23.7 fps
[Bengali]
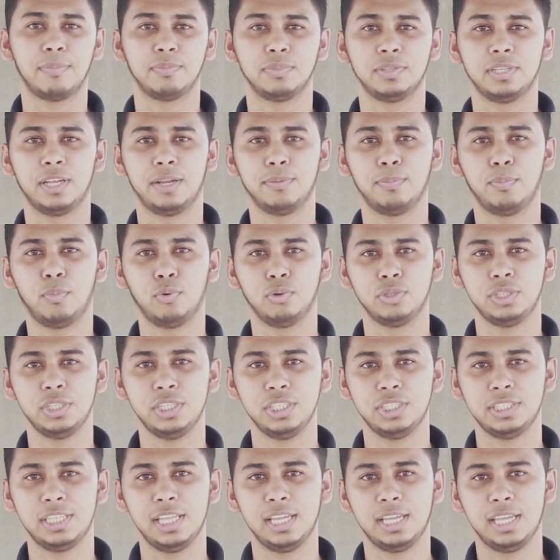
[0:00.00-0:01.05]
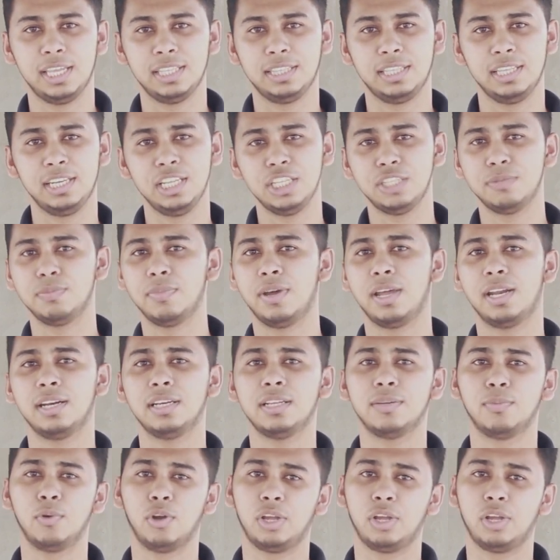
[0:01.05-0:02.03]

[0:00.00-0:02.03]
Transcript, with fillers: আপনার পঁচিশ থেকে তিরিশ মার্ক